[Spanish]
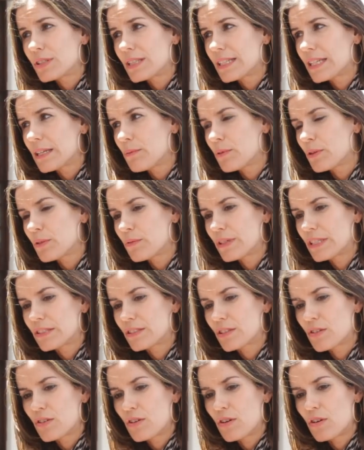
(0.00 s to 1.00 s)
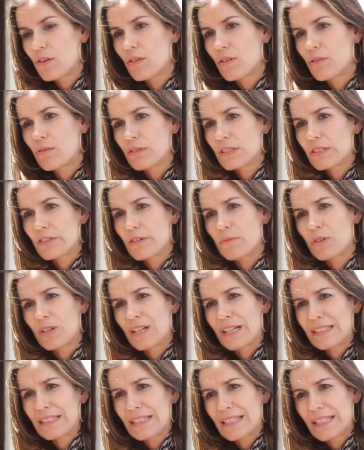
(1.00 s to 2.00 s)
tenemos nuestro, nuestro
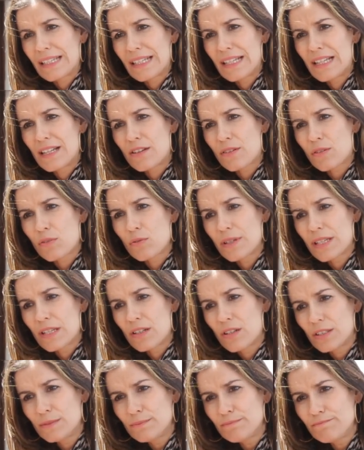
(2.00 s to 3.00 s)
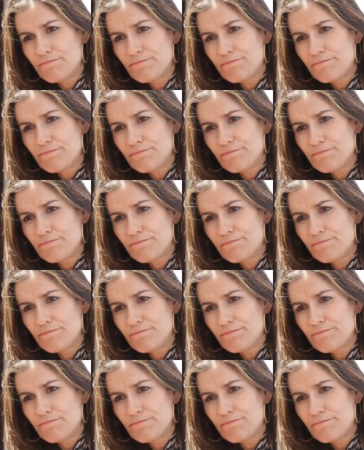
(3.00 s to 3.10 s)
moscatel rubicón,